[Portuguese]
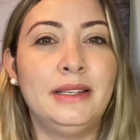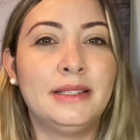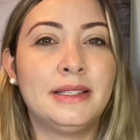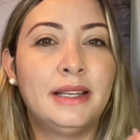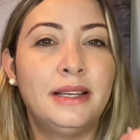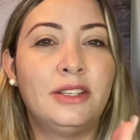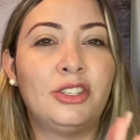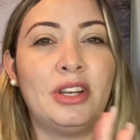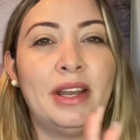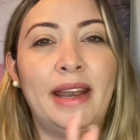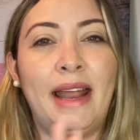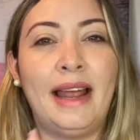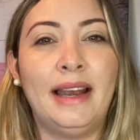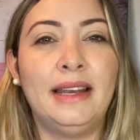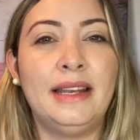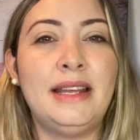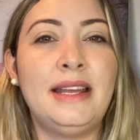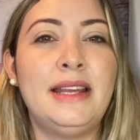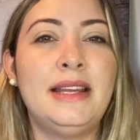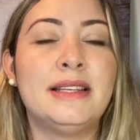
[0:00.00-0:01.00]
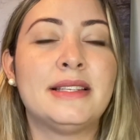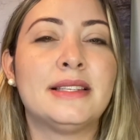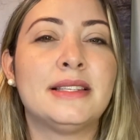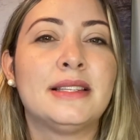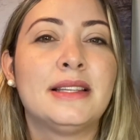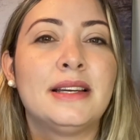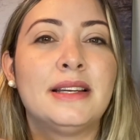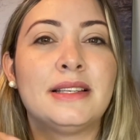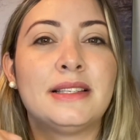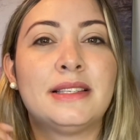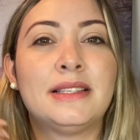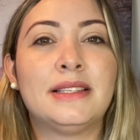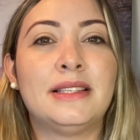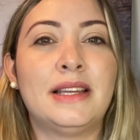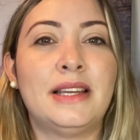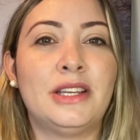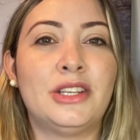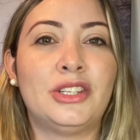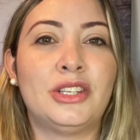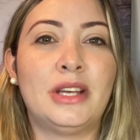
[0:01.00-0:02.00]
seja analista,
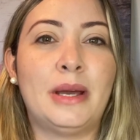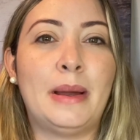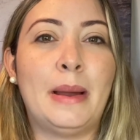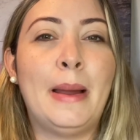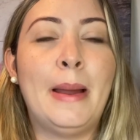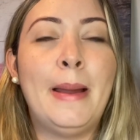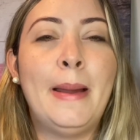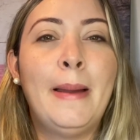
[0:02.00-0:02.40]
seja